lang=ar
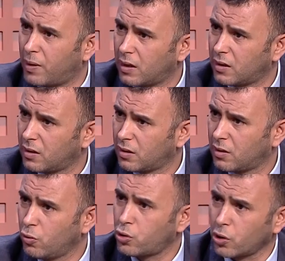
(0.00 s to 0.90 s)
في
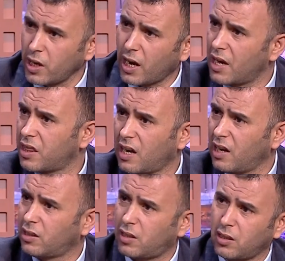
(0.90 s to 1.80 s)
غيبوبه وزريقه هذيك
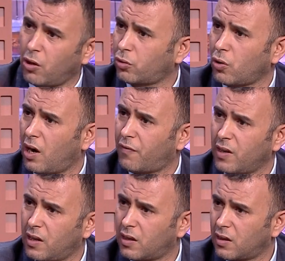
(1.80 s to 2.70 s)
اللي تحطوها
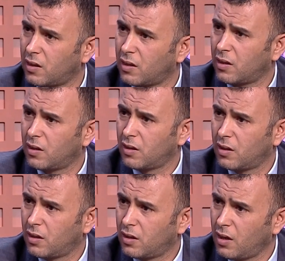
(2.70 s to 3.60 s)
في
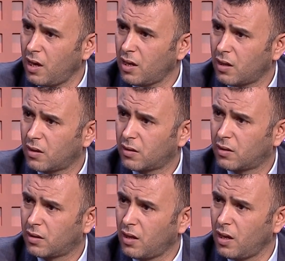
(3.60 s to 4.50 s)
محضرينها هذيك إيه.
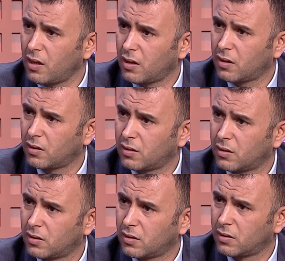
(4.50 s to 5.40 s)
الاخرانيه إيه.
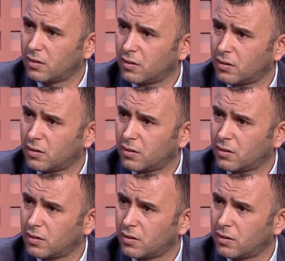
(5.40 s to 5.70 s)
كي